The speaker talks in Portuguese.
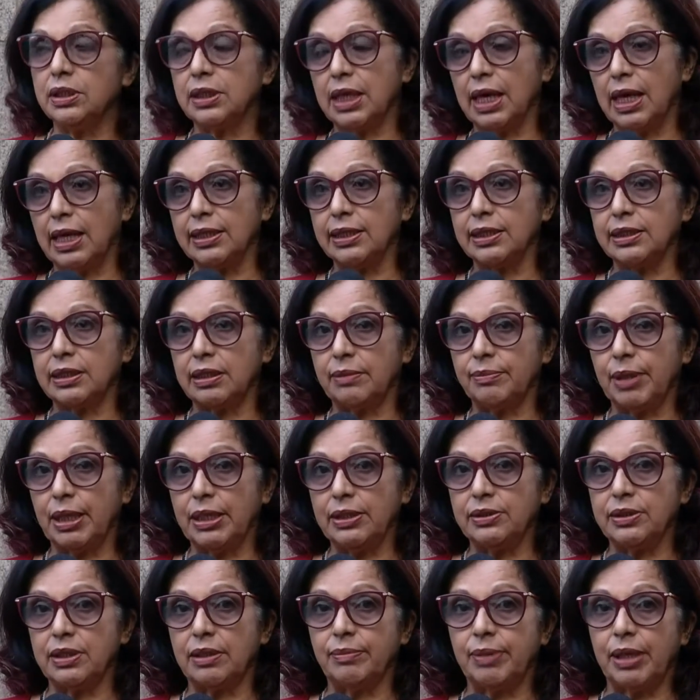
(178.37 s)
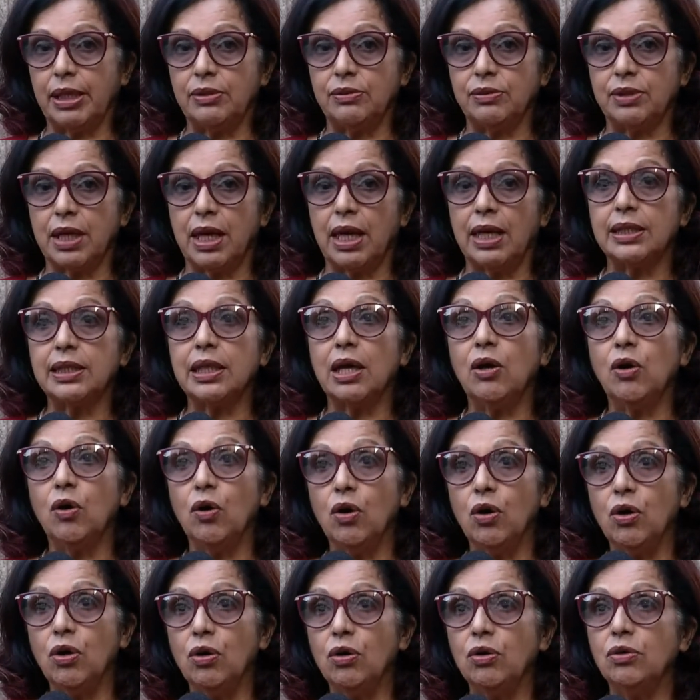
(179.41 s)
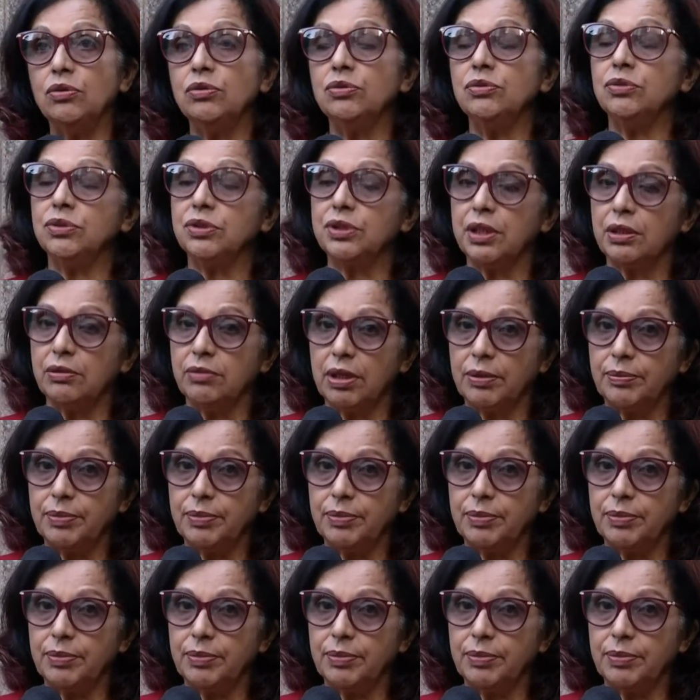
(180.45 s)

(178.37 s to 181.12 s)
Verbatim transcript: casa, trabalho, trabalho, casa, ou no seu